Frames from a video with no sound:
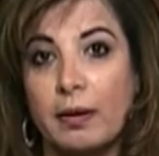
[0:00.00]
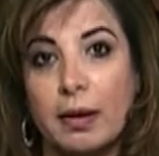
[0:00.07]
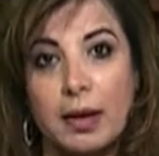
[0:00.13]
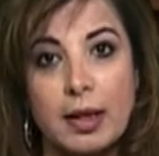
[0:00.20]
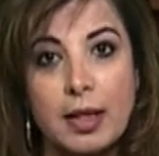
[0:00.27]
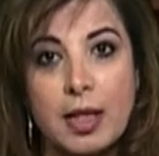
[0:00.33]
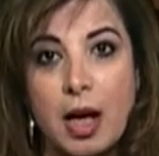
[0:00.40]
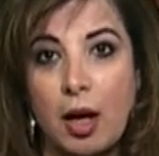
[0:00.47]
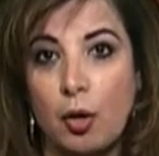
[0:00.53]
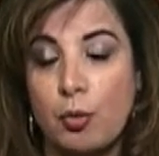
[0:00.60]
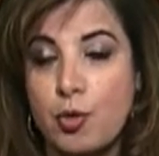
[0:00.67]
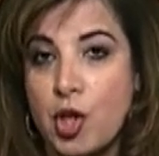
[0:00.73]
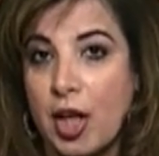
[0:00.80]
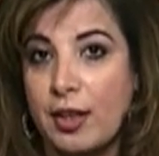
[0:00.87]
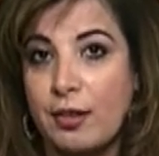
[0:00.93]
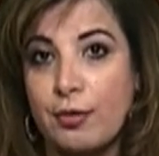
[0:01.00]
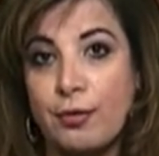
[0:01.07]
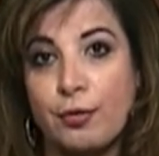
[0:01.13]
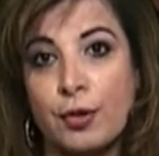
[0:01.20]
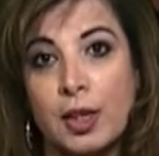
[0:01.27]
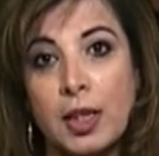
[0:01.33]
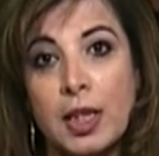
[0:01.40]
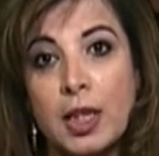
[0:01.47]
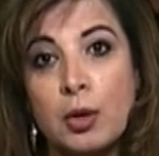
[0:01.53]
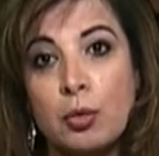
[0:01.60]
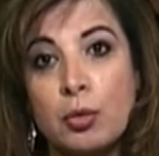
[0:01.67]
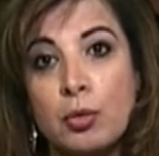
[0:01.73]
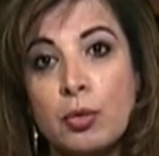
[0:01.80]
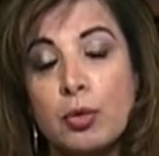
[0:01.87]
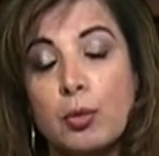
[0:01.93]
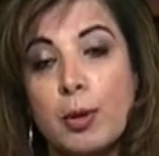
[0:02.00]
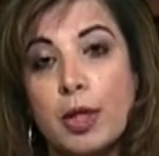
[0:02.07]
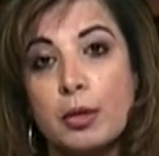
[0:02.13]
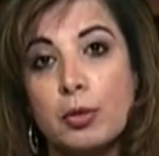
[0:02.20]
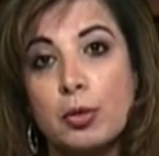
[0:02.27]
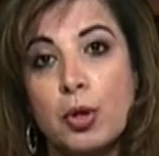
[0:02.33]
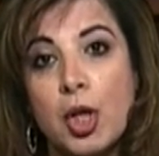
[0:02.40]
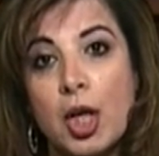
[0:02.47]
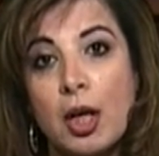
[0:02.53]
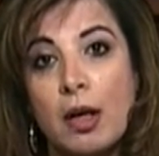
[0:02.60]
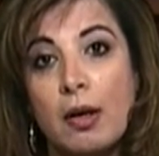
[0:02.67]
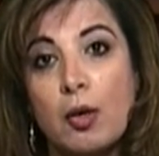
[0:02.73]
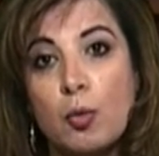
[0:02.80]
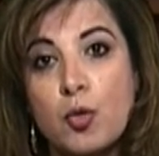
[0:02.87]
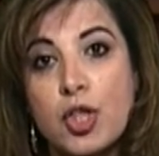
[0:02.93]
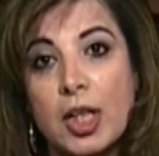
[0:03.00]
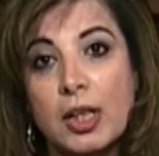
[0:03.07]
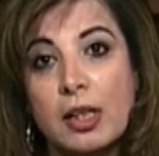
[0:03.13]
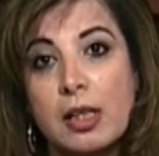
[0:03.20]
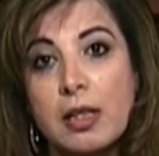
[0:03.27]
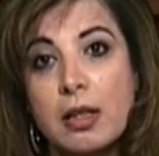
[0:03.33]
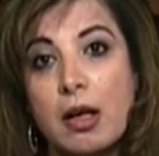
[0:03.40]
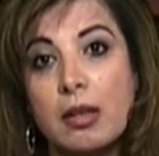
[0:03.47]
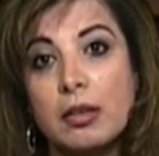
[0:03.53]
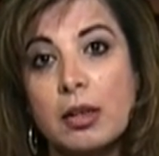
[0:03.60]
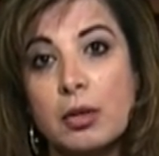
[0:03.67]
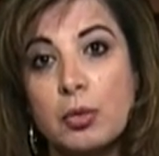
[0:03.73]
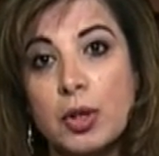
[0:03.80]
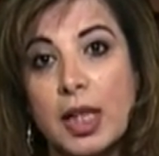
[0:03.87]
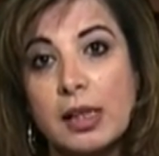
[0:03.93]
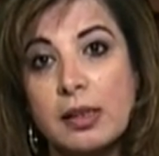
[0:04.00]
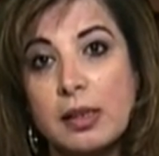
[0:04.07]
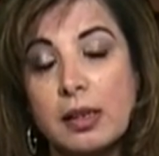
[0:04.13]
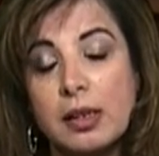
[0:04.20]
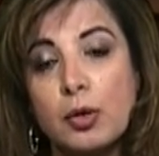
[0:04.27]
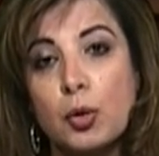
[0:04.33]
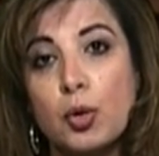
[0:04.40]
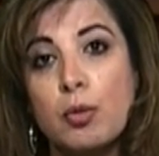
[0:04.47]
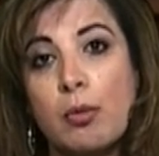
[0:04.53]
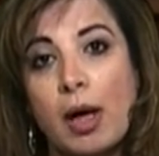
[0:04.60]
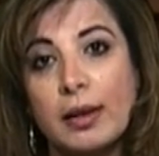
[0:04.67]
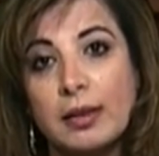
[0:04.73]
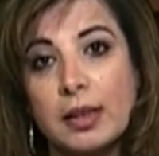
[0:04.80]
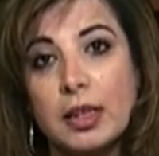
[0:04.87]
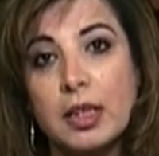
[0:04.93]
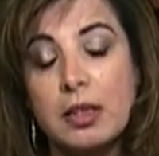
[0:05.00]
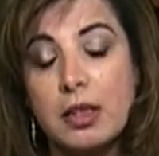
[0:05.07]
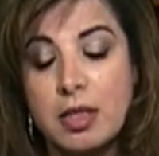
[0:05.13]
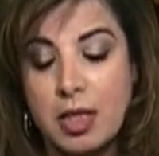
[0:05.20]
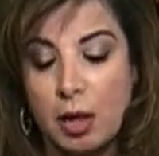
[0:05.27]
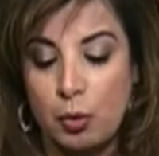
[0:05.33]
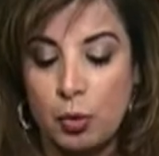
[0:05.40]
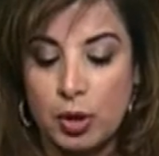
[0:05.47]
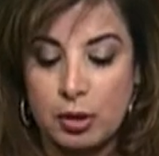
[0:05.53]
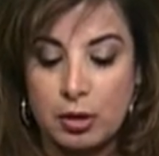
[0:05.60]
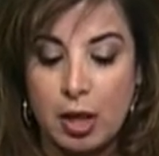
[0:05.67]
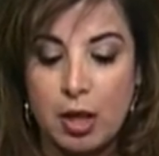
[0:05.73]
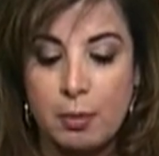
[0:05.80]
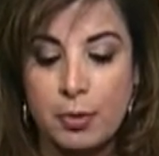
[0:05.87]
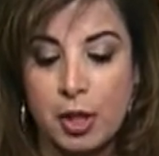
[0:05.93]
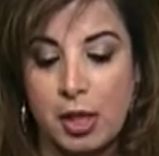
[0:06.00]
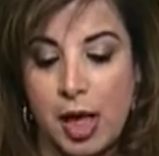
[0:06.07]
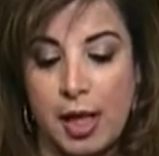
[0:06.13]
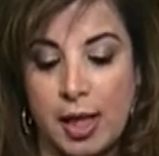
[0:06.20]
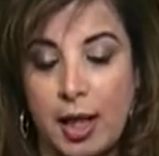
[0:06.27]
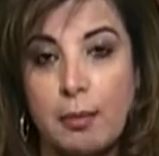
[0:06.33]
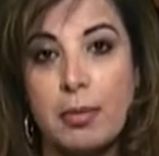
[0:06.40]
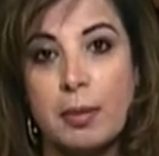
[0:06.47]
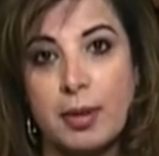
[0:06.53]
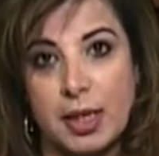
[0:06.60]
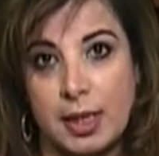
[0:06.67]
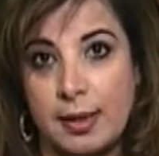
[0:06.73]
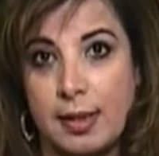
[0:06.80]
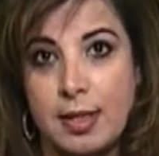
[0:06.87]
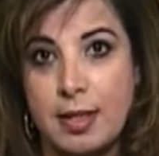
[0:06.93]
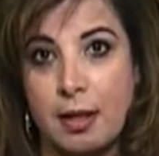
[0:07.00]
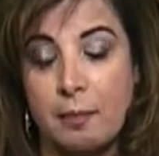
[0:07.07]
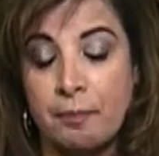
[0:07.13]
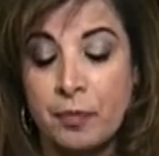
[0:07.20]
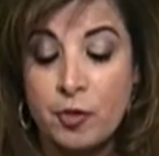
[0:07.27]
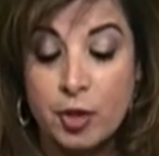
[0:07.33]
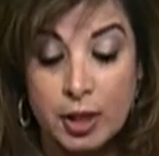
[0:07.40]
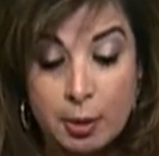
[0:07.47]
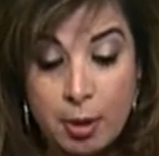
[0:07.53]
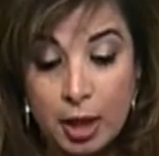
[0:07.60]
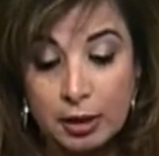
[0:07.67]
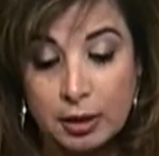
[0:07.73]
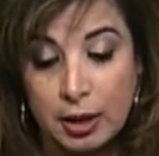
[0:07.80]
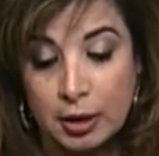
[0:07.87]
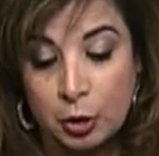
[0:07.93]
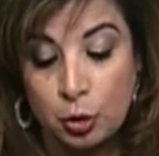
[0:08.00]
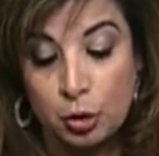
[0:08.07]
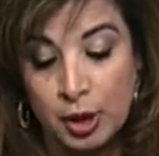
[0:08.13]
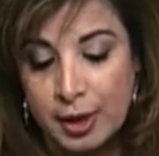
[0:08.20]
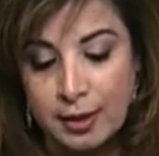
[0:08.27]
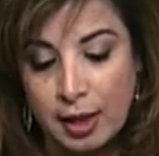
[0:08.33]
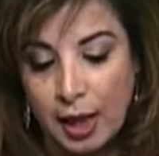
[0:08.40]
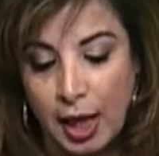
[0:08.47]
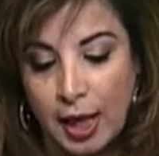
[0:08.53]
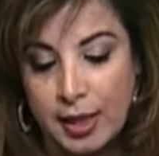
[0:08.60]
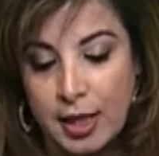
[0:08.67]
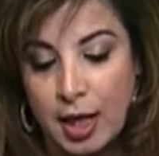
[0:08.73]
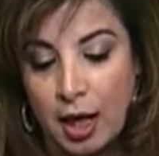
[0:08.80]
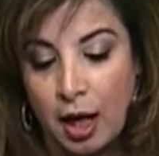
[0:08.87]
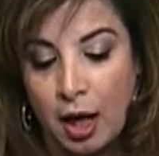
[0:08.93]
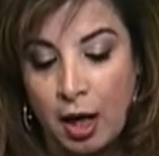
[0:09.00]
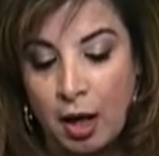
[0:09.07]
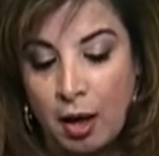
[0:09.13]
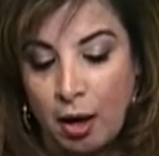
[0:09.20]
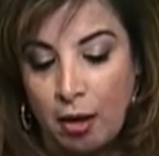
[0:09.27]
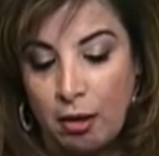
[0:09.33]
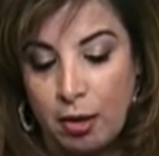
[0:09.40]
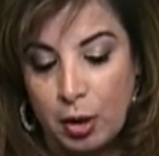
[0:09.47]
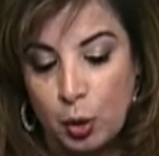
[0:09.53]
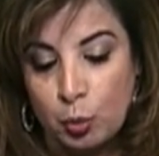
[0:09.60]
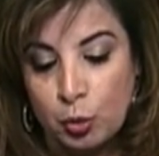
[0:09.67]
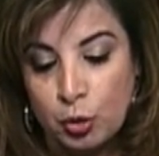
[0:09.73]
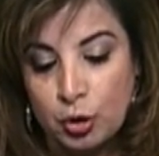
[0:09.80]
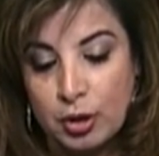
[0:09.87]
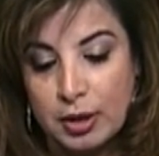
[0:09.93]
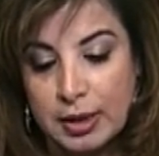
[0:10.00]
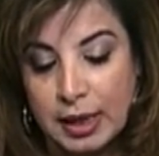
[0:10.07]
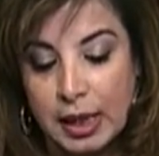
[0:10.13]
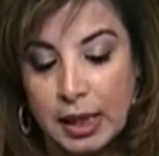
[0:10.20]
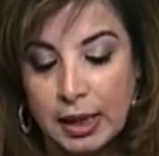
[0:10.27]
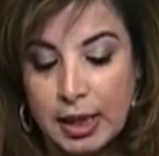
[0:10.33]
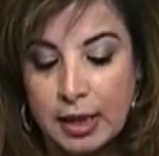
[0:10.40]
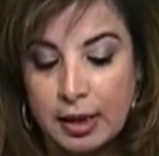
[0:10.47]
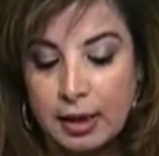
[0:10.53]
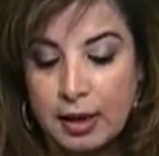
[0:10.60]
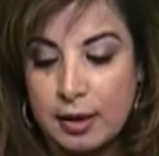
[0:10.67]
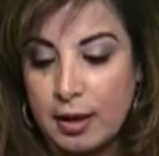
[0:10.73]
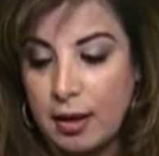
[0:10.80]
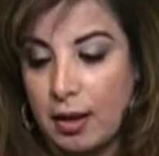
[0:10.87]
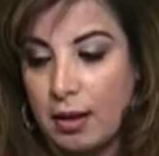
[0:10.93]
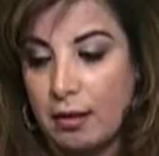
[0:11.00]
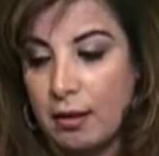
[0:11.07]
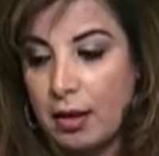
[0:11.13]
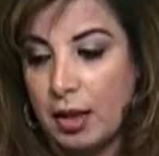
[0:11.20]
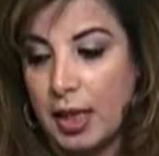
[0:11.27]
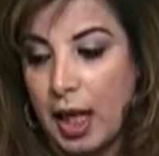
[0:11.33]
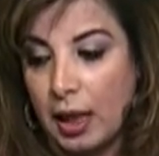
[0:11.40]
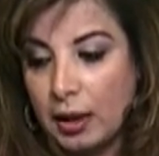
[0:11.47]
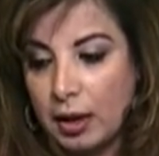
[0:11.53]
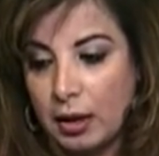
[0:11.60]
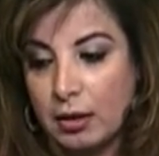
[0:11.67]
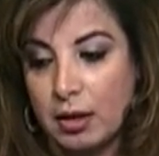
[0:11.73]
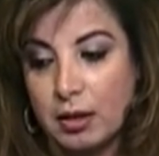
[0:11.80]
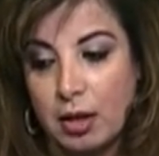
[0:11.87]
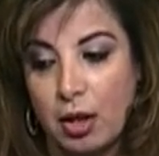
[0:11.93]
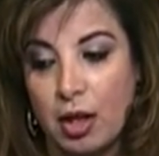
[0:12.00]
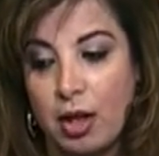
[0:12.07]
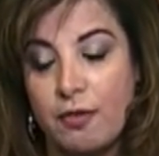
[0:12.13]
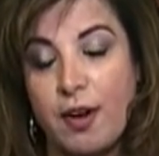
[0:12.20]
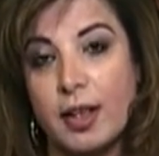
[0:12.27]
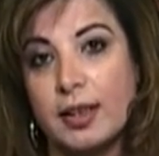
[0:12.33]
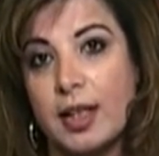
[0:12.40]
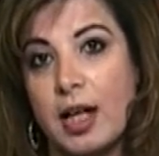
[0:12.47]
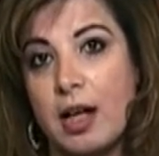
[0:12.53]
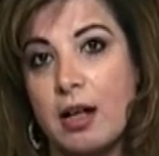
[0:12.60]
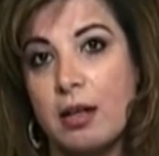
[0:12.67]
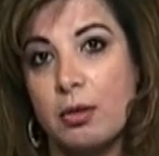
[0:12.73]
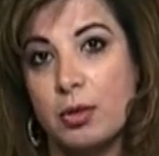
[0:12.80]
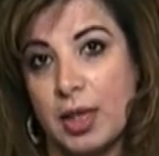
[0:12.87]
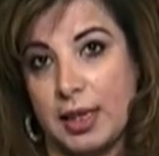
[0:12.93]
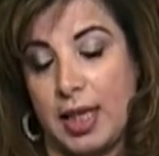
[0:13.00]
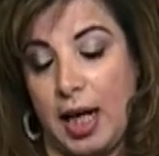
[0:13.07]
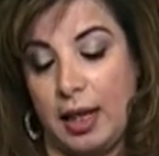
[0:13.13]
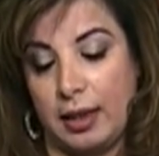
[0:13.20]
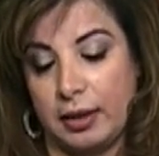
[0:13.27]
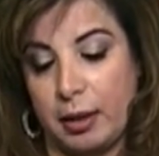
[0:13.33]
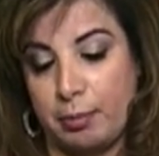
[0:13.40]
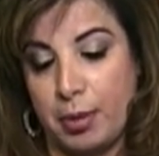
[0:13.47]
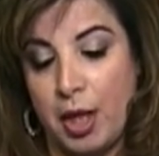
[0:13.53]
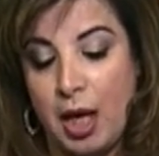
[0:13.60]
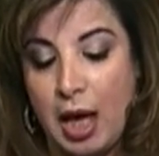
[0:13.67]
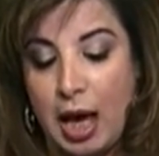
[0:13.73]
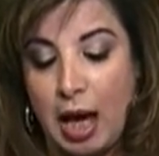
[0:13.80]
بلطجيه او مش عارف ايه وبرضو ومسجلين خطر وجات الهجوم عند الكنيسه واتضرب نار على باب الكنيسه فطبعا يعني كل ده الحقيقه آه، امور تخلينا كده آه، يعني نتوقف عندها ونتعجب